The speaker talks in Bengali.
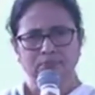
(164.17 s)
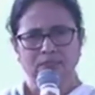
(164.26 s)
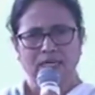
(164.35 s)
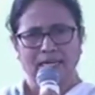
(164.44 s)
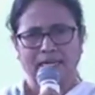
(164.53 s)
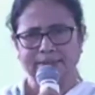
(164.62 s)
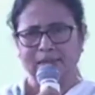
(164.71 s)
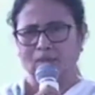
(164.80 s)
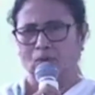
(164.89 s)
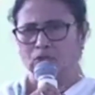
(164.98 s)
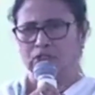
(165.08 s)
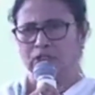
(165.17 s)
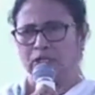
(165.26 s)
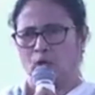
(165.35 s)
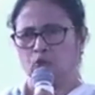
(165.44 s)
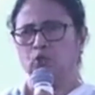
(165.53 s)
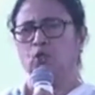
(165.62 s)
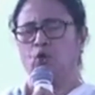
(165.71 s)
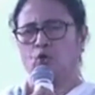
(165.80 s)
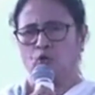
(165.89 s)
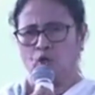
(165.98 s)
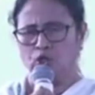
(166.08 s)
কাটরা মসজিদে কত লোক
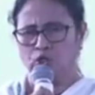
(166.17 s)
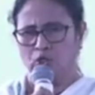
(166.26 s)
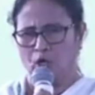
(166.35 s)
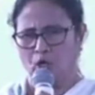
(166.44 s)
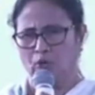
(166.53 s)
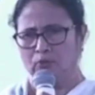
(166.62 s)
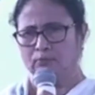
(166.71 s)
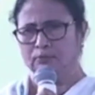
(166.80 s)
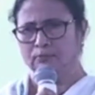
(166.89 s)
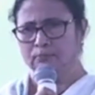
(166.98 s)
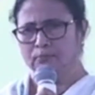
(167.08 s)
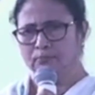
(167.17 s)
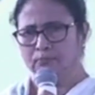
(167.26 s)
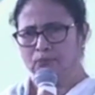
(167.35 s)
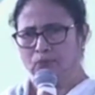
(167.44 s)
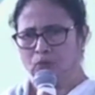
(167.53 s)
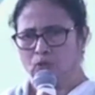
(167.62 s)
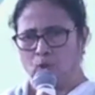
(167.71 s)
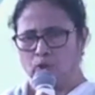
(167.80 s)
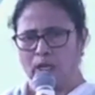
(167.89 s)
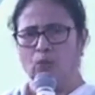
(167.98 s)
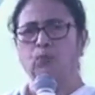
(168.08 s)
খুন হয়েছিল
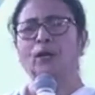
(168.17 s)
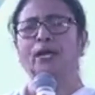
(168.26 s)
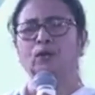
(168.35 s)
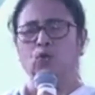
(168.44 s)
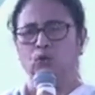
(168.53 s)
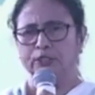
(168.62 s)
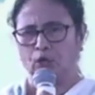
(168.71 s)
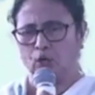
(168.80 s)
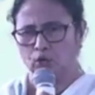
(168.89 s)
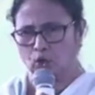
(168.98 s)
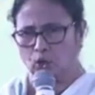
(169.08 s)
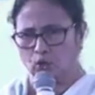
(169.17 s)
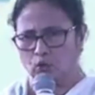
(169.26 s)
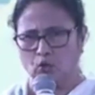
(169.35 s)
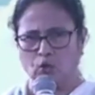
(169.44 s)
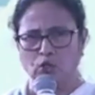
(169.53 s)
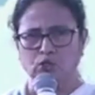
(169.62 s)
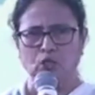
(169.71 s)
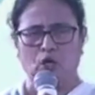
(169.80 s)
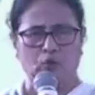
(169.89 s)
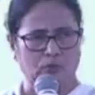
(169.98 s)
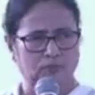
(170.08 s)
হরিয়ারপাড়ায় গুলিতে কত লোক খুন হয়েছিল
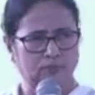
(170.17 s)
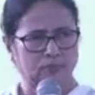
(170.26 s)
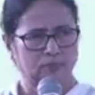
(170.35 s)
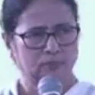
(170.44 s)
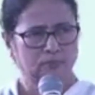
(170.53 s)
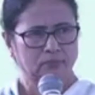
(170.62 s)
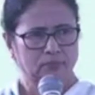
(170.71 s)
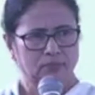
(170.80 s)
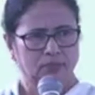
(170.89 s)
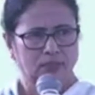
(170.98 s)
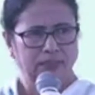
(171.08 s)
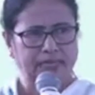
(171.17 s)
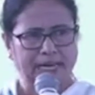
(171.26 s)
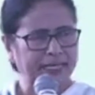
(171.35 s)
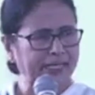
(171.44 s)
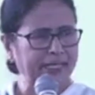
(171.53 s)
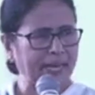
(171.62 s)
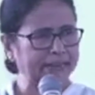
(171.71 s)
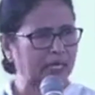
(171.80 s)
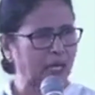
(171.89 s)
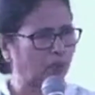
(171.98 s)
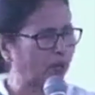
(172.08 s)
দেখেননি
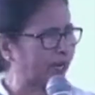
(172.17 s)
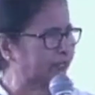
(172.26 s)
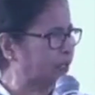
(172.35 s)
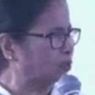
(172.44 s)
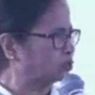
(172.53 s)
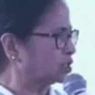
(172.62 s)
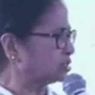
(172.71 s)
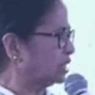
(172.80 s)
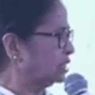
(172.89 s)
একটার পর একটা অত্যাচার